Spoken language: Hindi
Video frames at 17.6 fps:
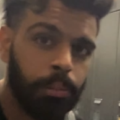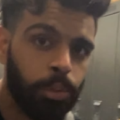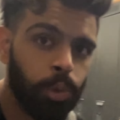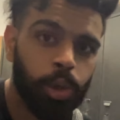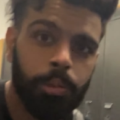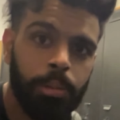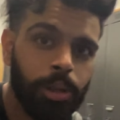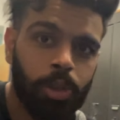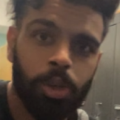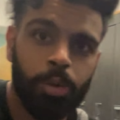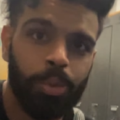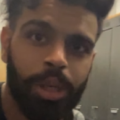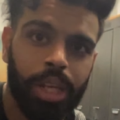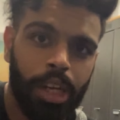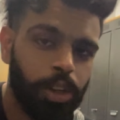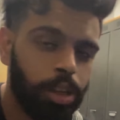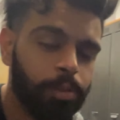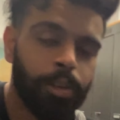मूड बिल्कुल भी
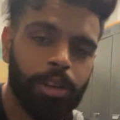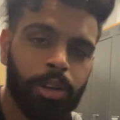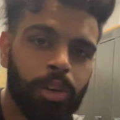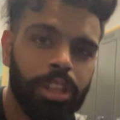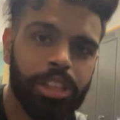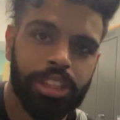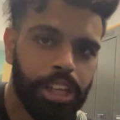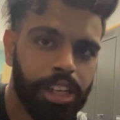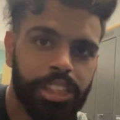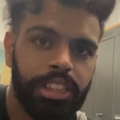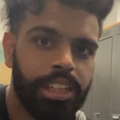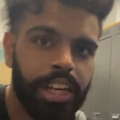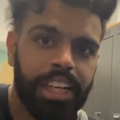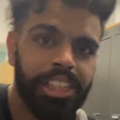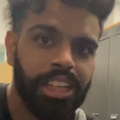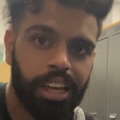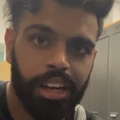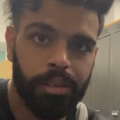नहीं क्योंकि वर्कआउट अच्छा
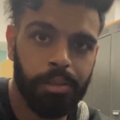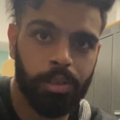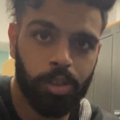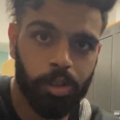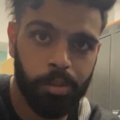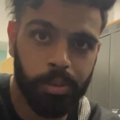नहीं जा रहा है बिल्कुल